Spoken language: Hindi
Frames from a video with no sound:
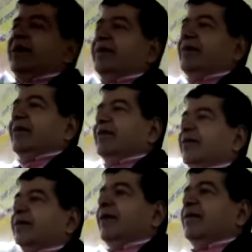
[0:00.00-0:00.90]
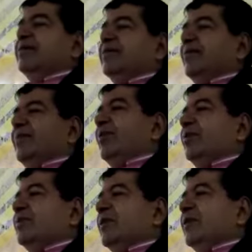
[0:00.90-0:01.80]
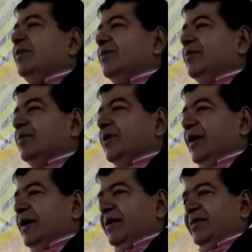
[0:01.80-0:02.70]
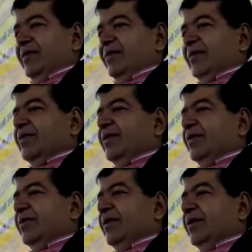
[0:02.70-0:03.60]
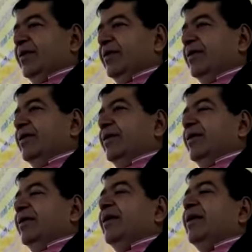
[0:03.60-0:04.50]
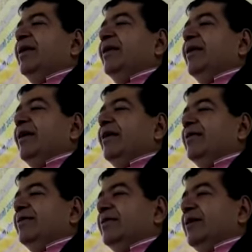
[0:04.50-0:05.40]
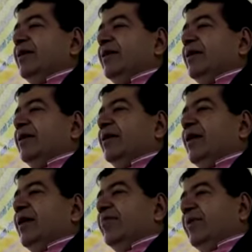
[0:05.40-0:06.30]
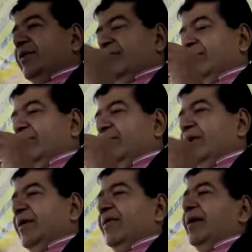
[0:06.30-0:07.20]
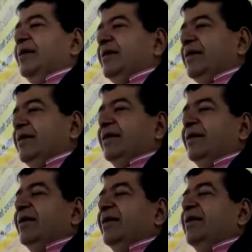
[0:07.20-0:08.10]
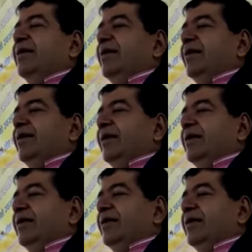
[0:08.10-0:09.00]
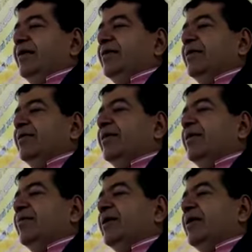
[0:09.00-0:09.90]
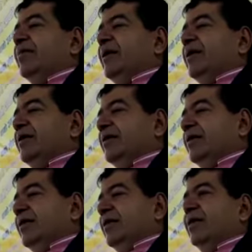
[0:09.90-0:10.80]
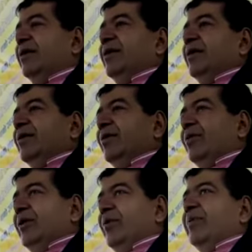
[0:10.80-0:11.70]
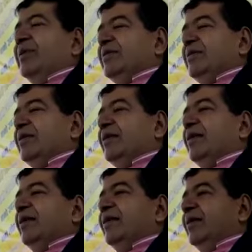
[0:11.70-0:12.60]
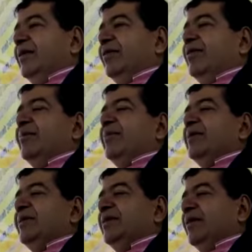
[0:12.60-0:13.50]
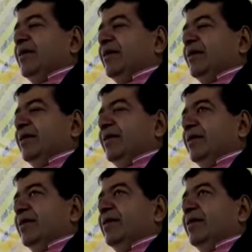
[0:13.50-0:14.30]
आते हैं आजकल बहुत सारे लोगों को कान की समस्या होती है टेंटेनाइटिस हो जाता है कान में गुनगुन की आवाज़ आती है घंटी की आवाज़ आती है या सुनने में कम आ जाता है कोई ऑपरेशन कराता है कोई मशीन लगाता है